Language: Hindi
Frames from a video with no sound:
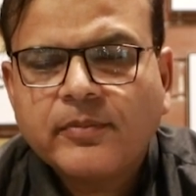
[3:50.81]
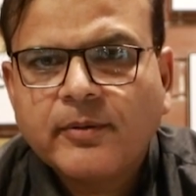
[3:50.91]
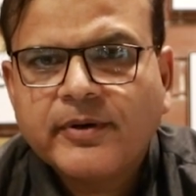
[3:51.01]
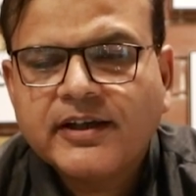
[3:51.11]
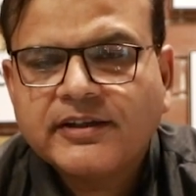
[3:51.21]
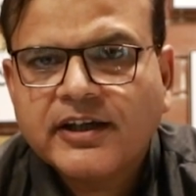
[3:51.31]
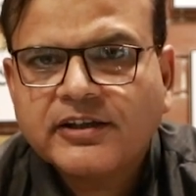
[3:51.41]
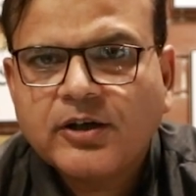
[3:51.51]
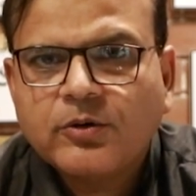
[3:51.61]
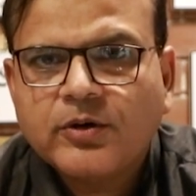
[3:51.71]
हमें ये
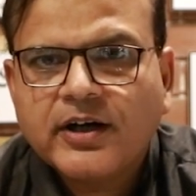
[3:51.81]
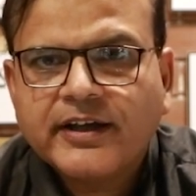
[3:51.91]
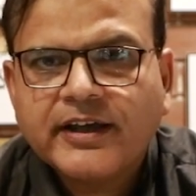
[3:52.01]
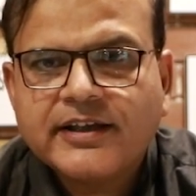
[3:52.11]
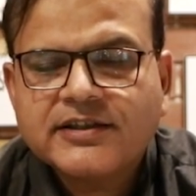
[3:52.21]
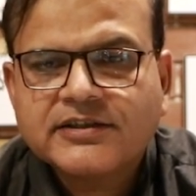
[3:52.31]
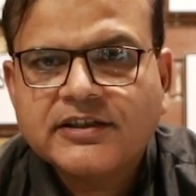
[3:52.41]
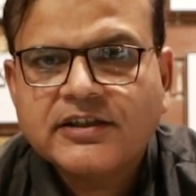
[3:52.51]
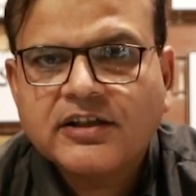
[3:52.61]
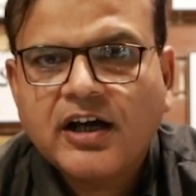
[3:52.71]
देखना होगा कि
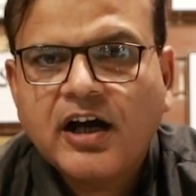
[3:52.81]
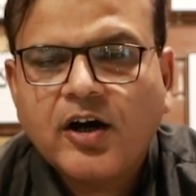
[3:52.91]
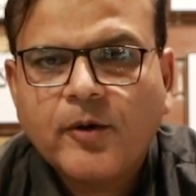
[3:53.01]
इसकी क्या